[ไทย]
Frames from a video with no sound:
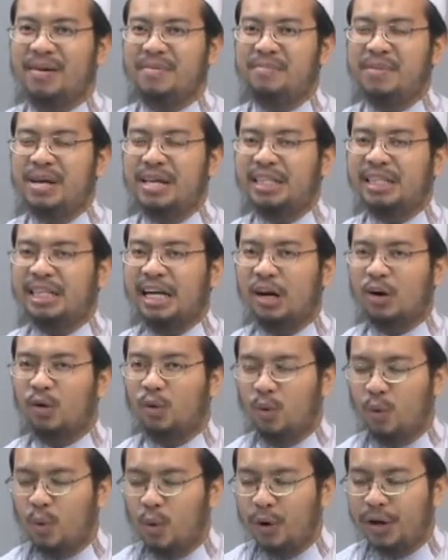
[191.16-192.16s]
มีตระ
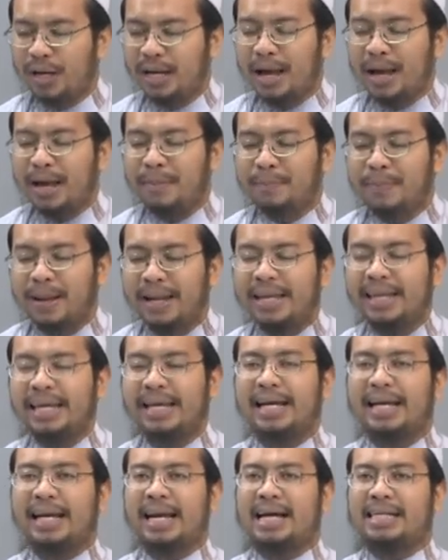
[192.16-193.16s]
กูลเนี่ยเป็น
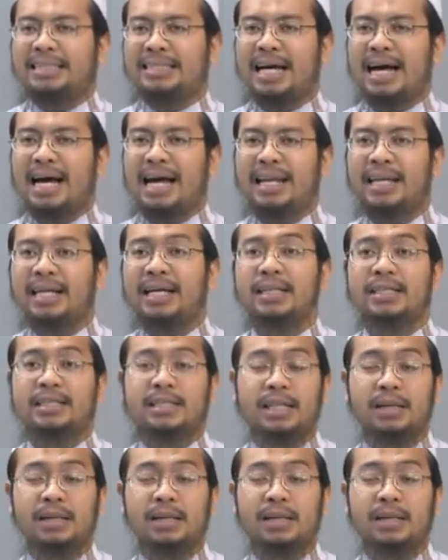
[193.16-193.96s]
อีกหลักฐานหนึ่ง